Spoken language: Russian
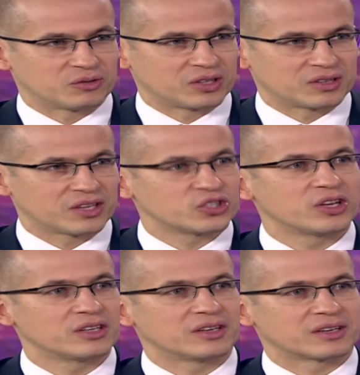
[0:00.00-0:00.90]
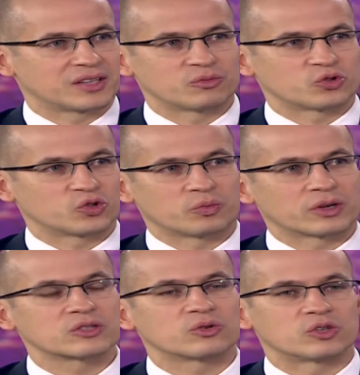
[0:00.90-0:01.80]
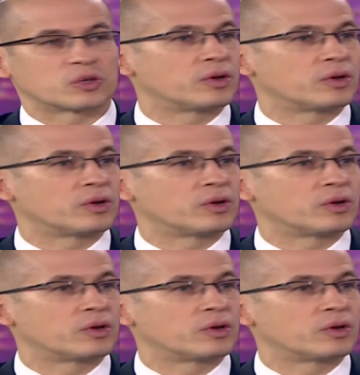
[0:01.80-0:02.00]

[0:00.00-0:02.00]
вот отношения к тому, что происходит.